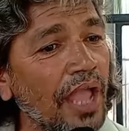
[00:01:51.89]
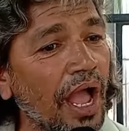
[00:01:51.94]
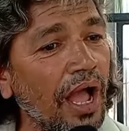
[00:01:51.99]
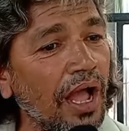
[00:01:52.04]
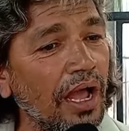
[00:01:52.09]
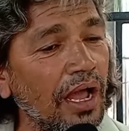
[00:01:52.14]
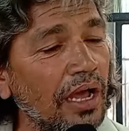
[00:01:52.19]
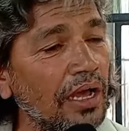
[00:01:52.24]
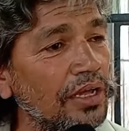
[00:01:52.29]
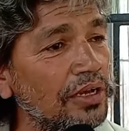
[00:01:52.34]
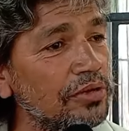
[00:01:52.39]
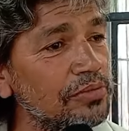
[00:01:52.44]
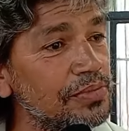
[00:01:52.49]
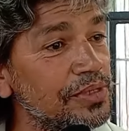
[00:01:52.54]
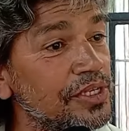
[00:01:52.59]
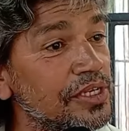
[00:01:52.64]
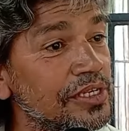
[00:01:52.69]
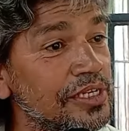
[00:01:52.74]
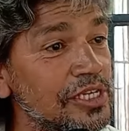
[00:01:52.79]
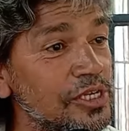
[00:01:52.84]

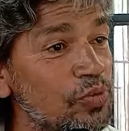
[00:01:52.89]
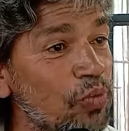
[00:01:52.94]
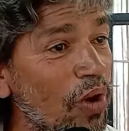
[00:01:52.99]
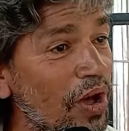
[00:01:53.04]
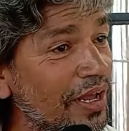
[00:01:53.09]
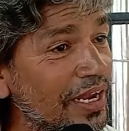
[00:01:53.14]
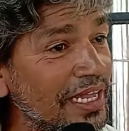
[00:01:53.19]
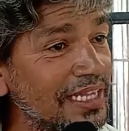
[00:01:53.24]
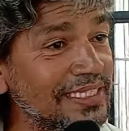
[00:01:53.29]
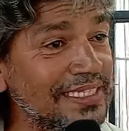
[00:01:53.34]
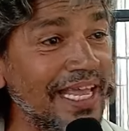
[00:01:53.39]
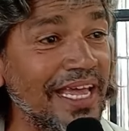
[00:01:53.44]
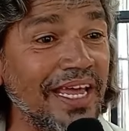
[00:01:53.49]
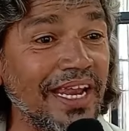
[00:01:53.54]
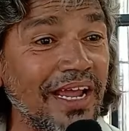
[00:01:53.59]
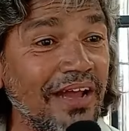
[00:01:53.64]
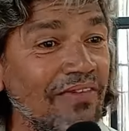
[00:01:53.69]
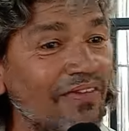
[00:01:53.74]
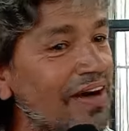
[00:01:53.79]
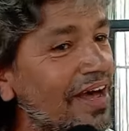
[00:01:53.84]
யாரும் இங்கு வர
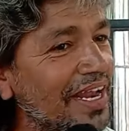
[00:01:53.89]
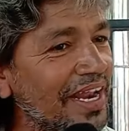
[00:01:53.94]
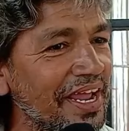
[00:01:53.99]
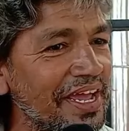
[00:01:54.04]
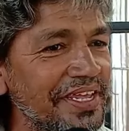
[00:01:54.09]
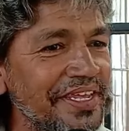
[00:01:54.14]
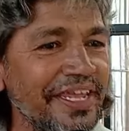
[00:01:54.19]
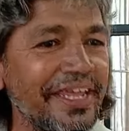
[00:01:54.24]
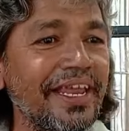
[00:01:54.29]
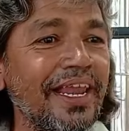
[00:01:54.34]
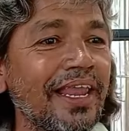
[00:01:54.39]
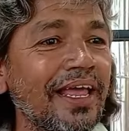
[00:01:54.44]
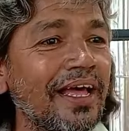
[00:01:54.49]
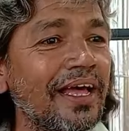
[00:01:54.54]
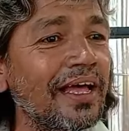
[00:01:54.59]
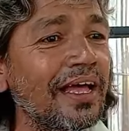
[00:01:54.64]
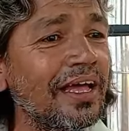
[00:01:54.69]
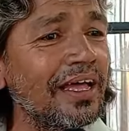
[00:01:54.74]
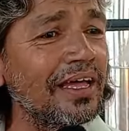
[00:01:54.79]
சர வரையில்